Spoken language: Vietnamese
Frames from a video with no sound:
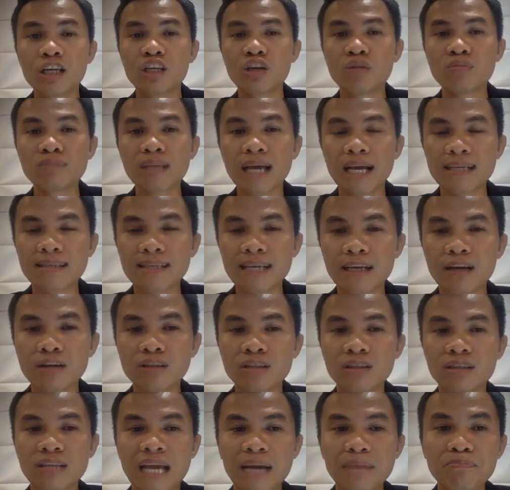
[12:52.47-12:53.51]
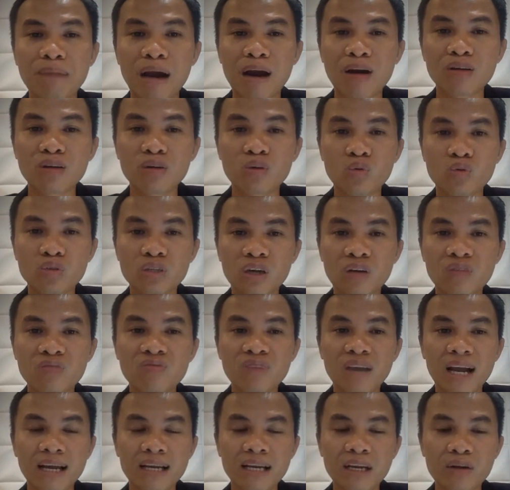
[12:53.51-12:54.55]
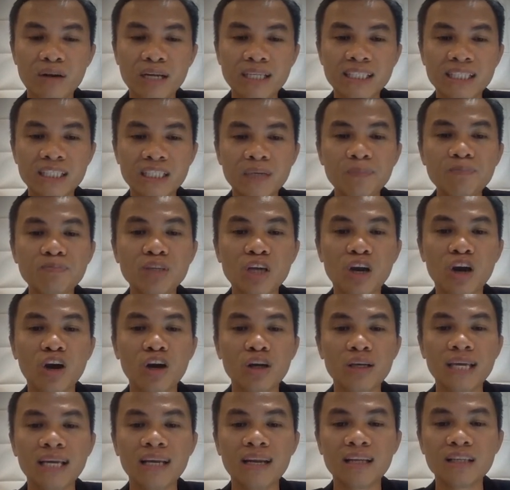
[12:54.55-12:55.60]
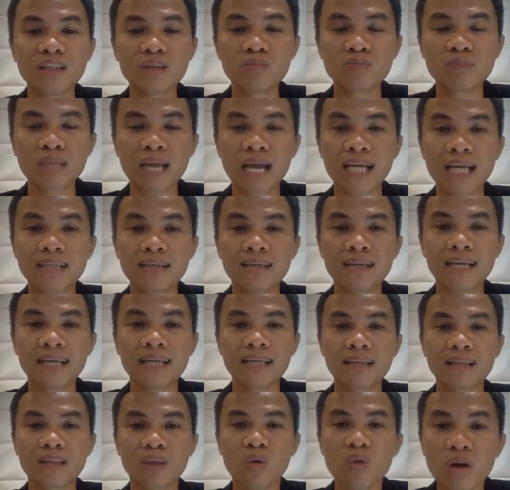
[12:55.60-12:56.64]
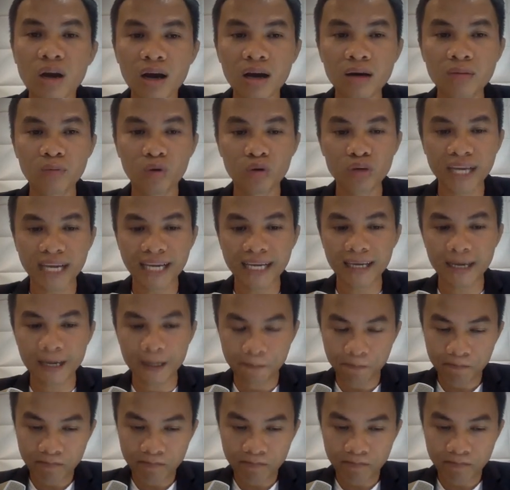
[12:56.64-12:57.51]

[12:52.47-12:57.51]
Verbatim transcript: chúng ta sẽ có sự đảm bảo trong cuộc sống và điều đó sẽ giúp cho gia đình chúng ta trở nên tốt hơn mỗi ngày ha